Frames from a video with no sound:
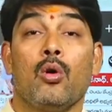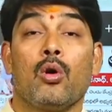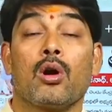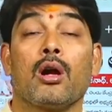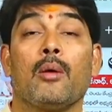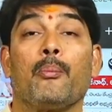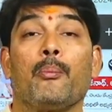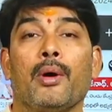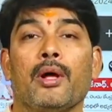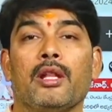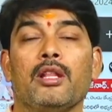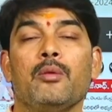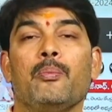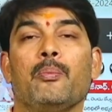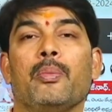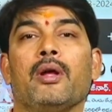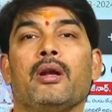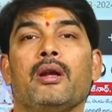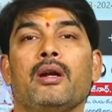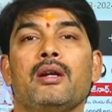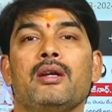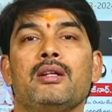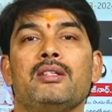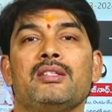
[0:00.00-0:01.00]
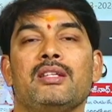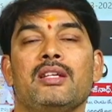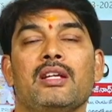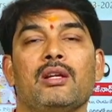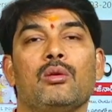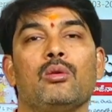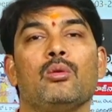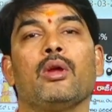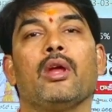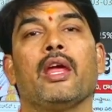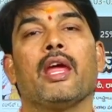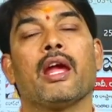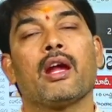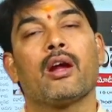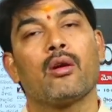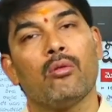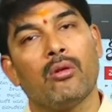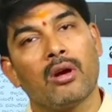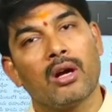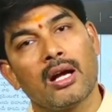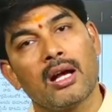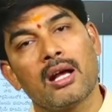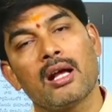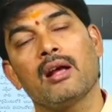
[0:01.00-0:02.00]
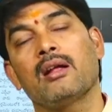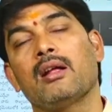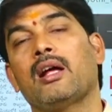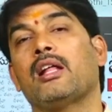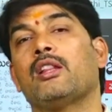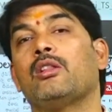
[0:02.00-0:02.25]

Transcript: ఒక పది పన్నెండు సీట్లు ఎక్కువగా